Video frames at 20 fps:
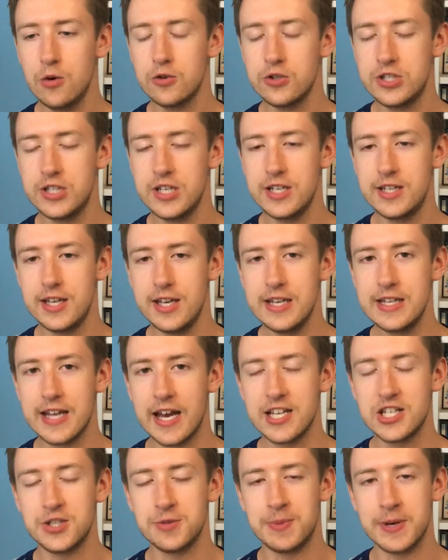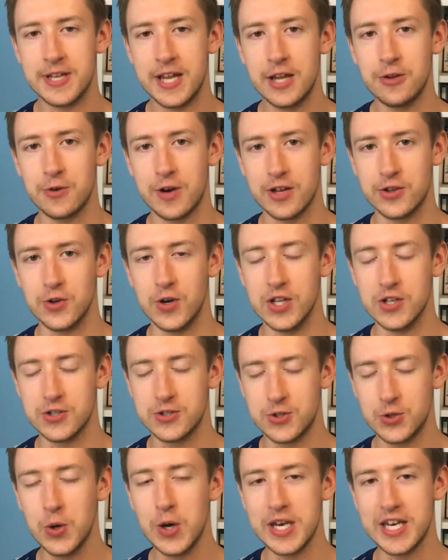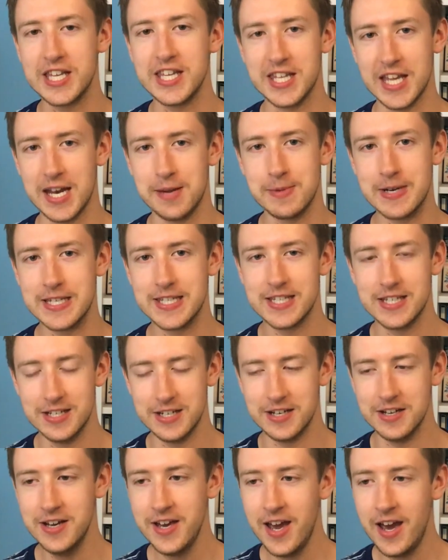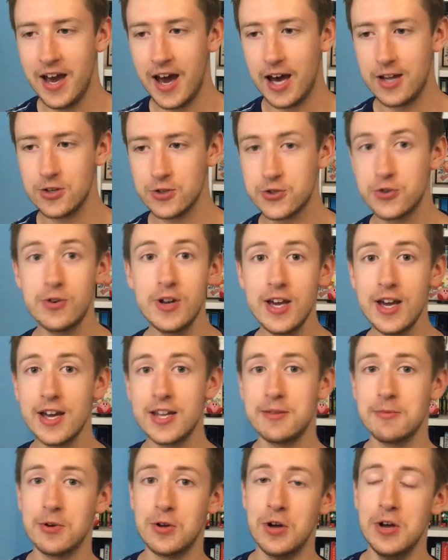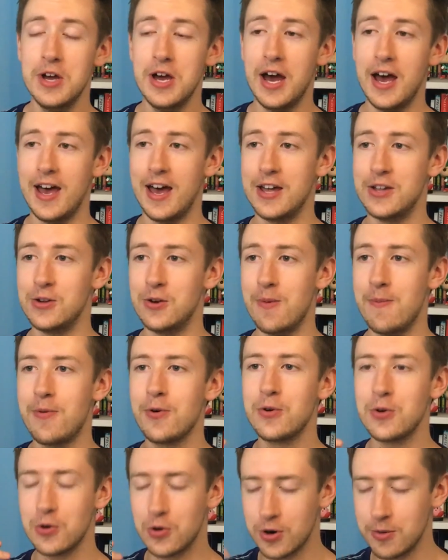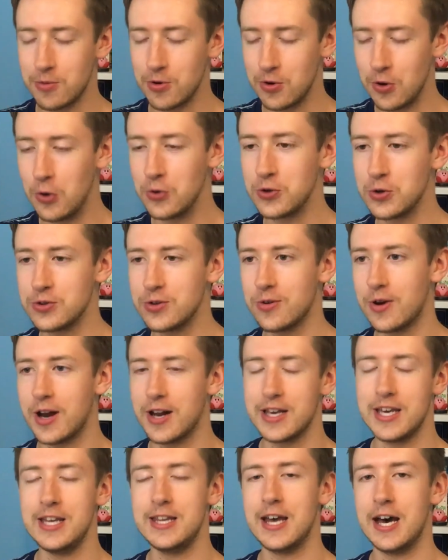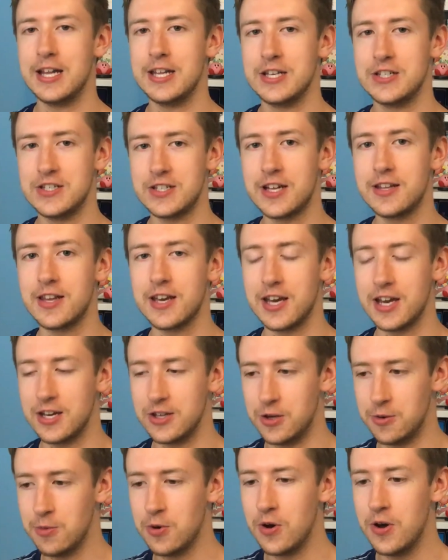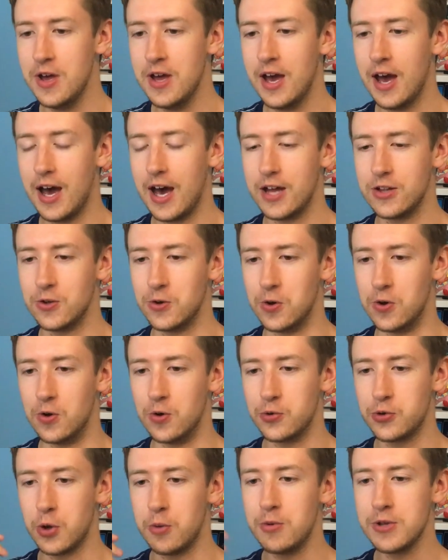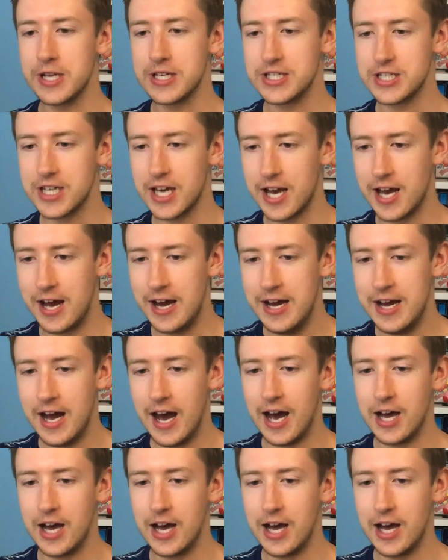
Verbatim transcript: 語を教えていい立場なのかとすごい気になります。それ以外にも僕これも弟から聞いた話なんだけれども、友達が